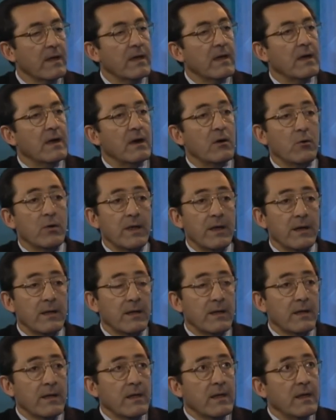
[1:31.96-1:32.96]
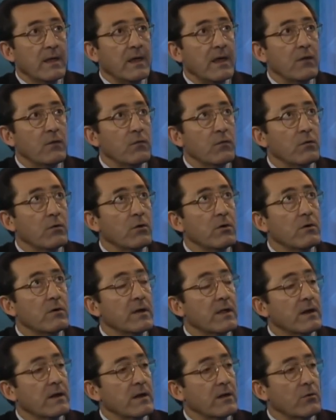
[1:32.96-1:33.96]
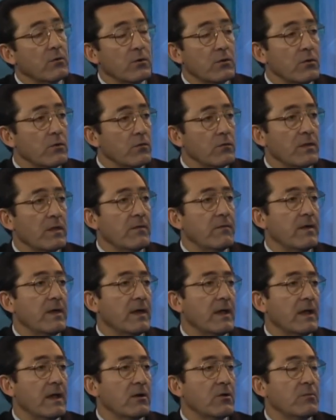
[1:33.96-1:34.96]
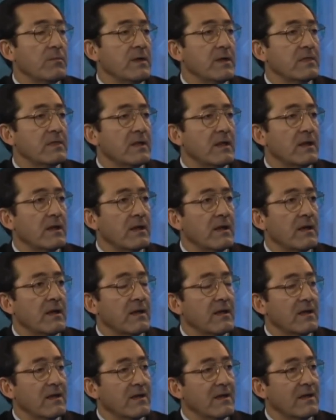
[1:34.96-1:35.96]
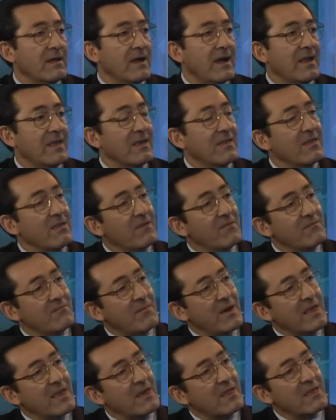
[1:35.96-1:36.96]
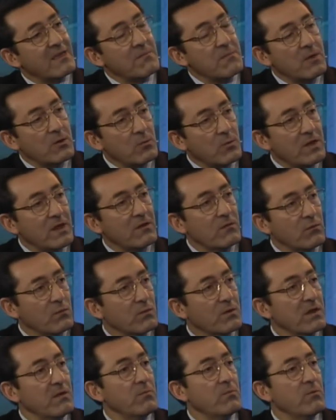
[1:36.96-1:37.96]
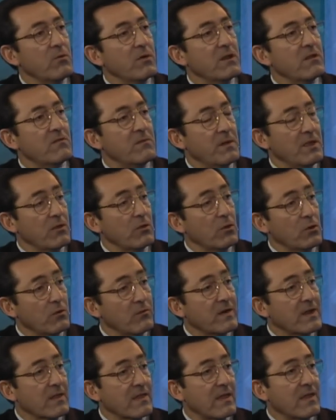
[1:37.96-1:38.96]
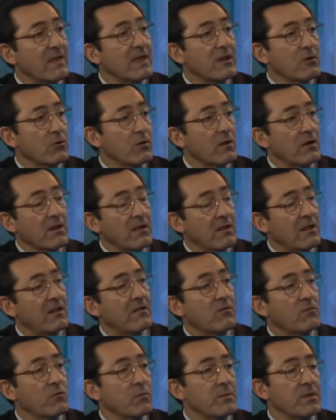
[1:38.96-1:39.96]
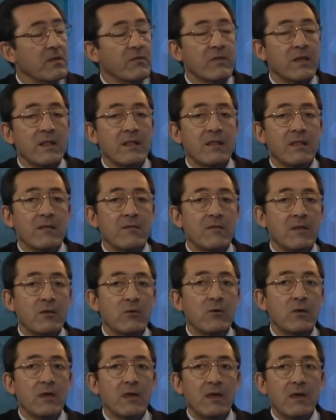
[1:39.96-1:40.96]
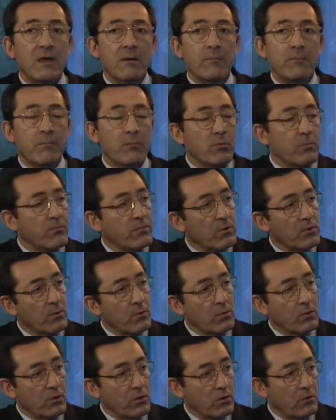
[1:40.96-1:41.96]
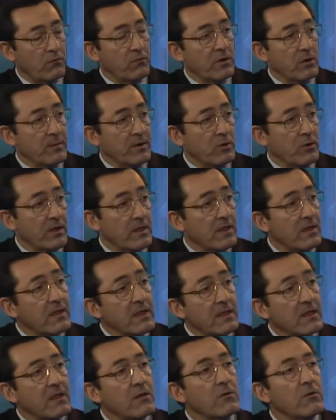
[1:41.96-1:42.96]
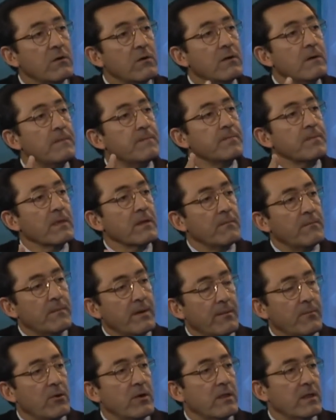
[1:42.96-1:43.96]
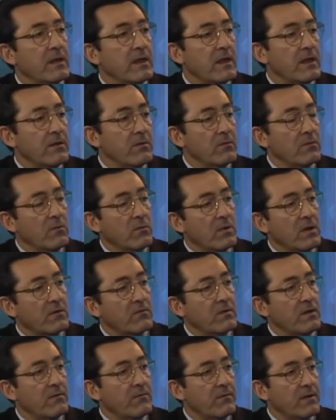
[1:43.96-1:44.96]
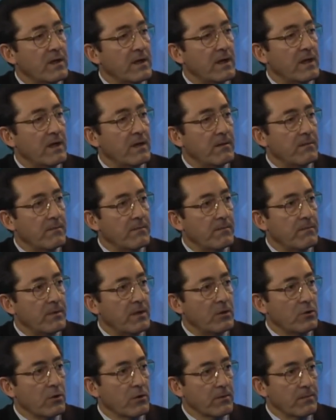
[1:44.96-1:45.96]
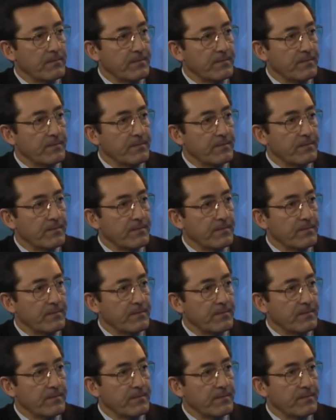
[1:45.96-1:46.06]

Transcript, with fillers: Ahora, eso en rigor no significa que la economía chilena vaya a disminuir su ritmo de crecimiento verdadero, el, el subyacente, sino que producto de estos fenómenos estadísticos vamos a tener una cifra menor.